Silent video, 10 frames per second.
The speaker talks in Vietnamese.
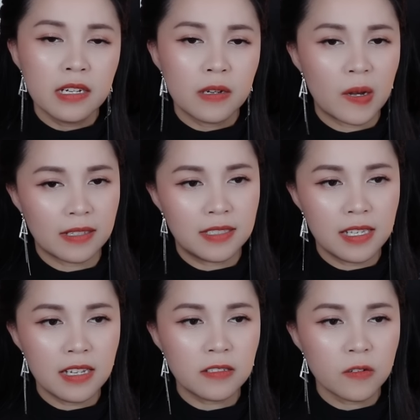hoặc
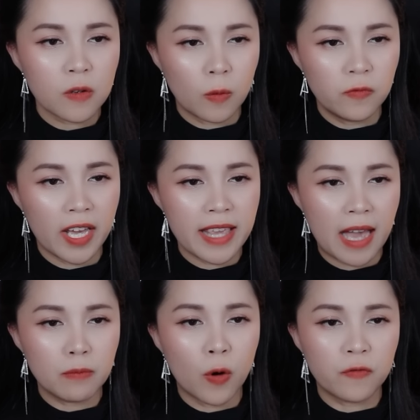chí ít cũng phải
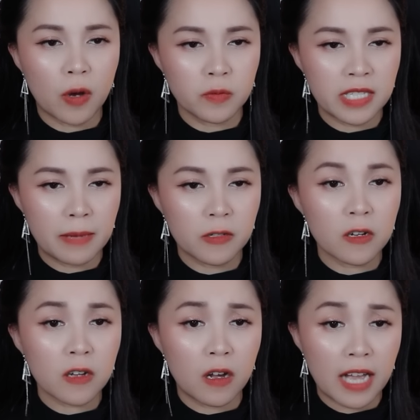dạo một vòng xem có
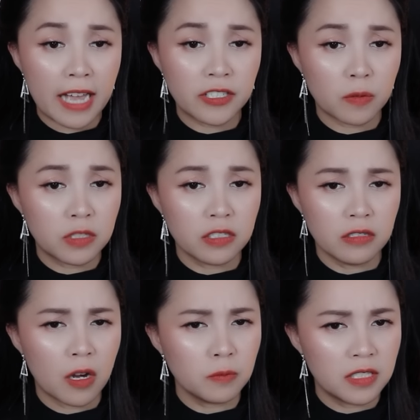còn ai trong trường không